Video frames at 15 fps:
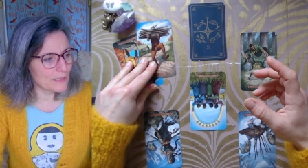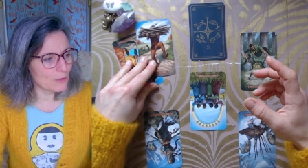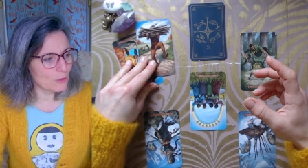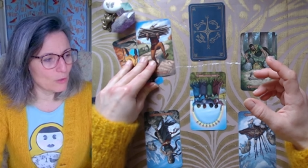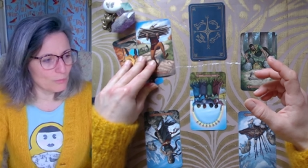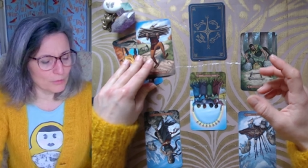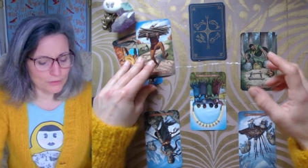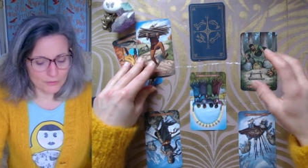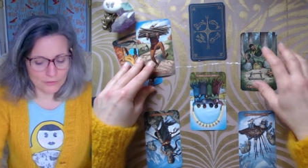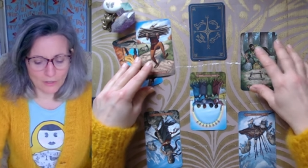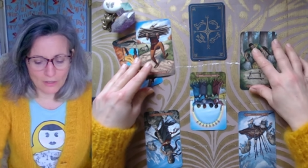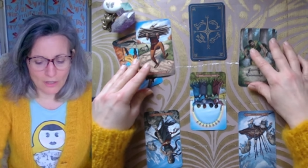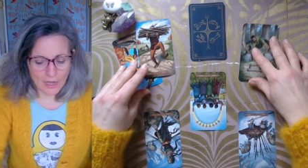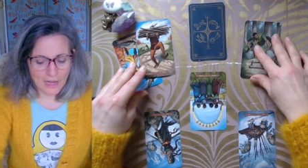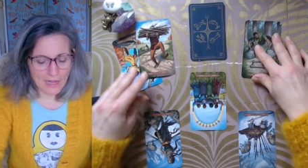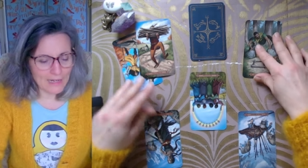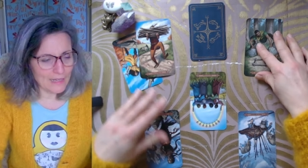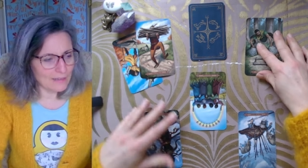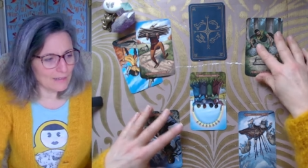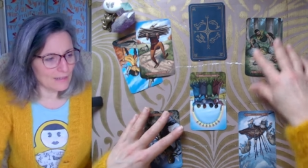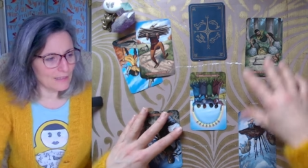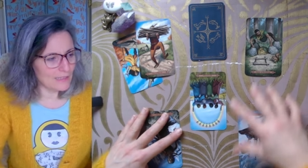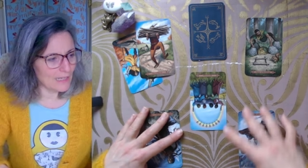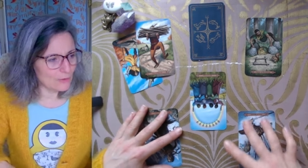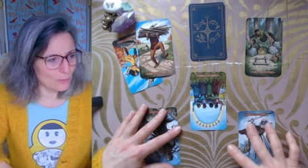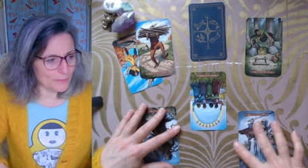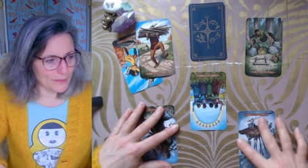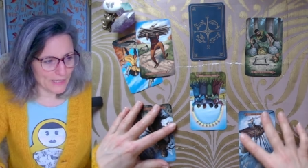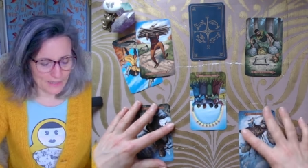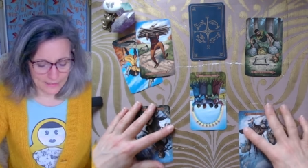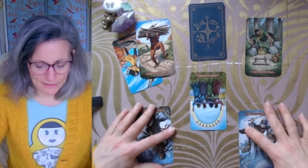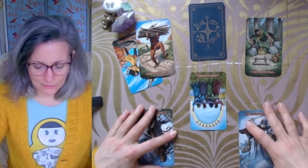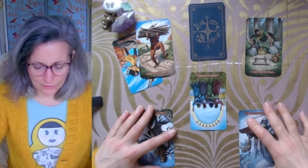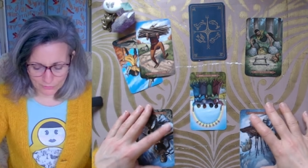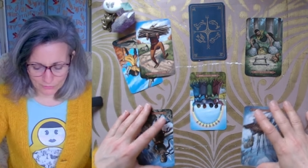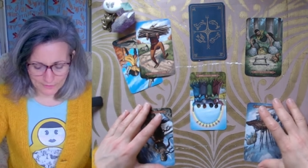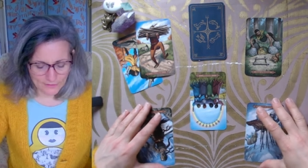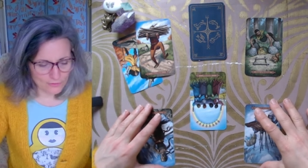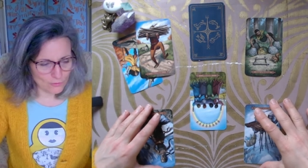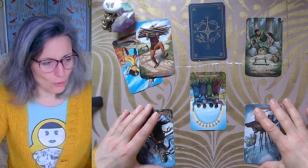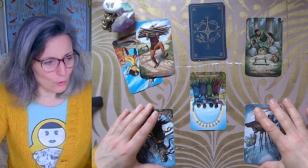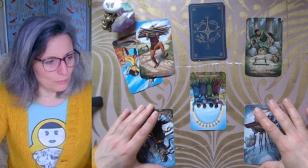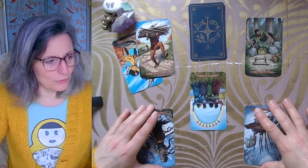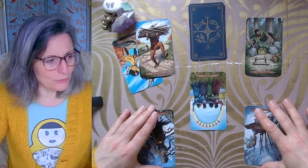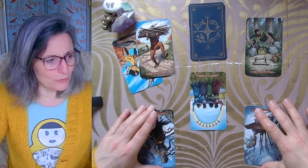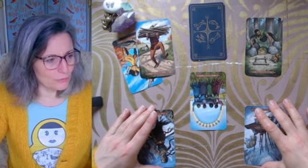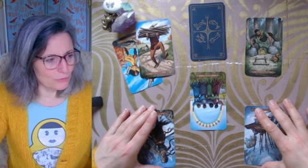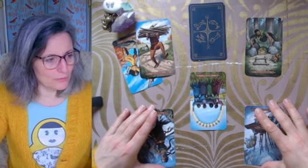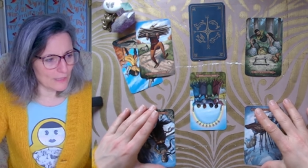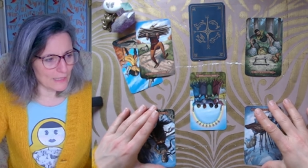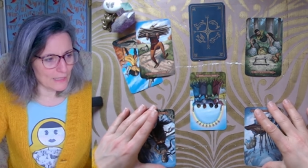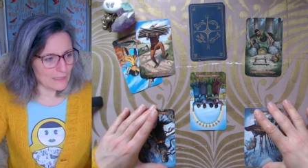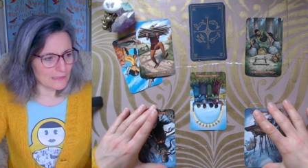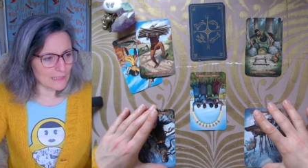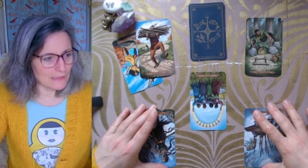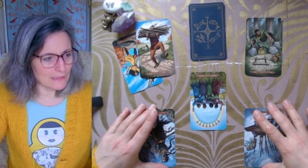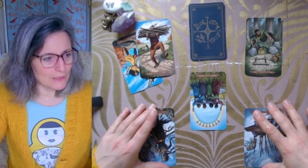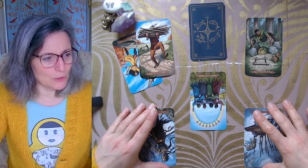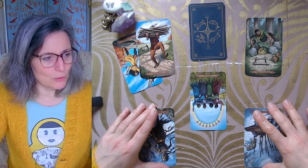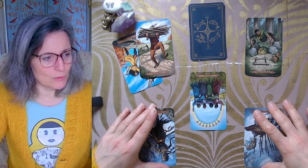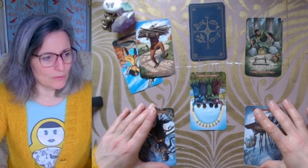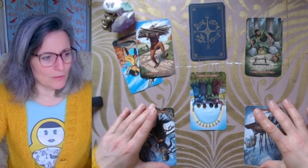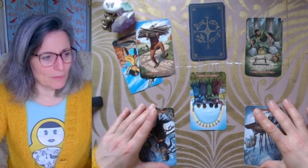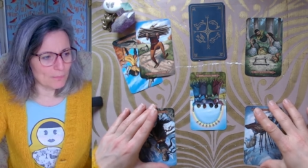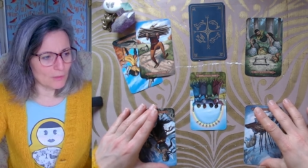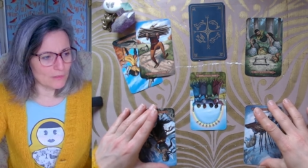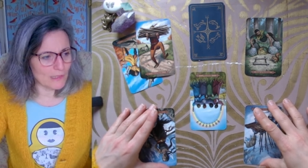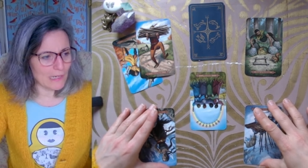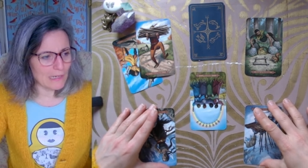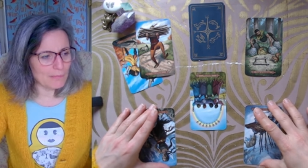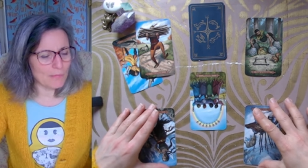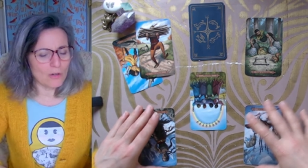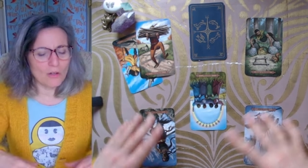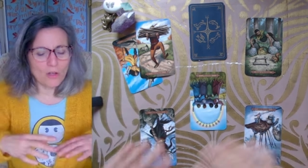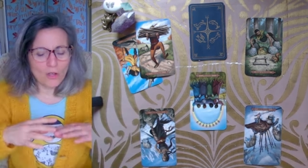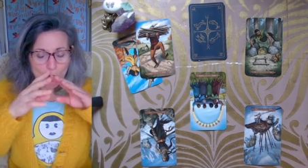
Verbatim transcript: le beau temps, à la, lumière est enfin au bout du tunnel. Il y a des choses mentalement